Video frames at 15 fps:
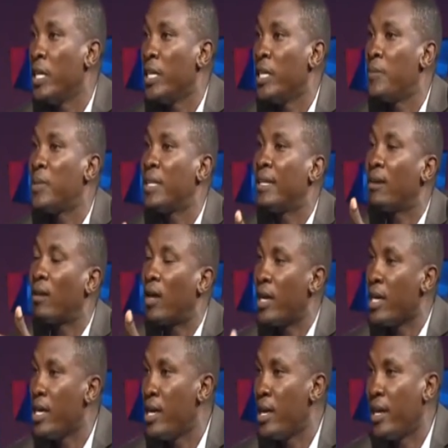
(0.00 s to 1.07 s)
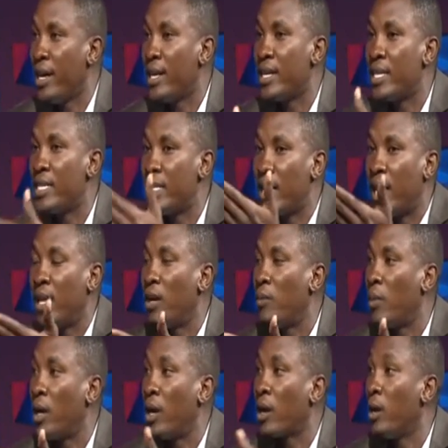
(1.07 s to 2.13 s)
يبقى تلقائيا حيأثر على
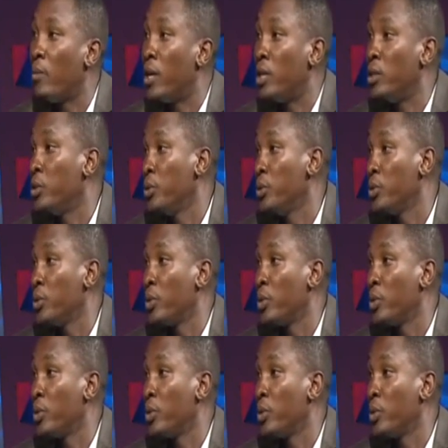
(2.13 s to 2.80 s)
المهاره اللي بعديه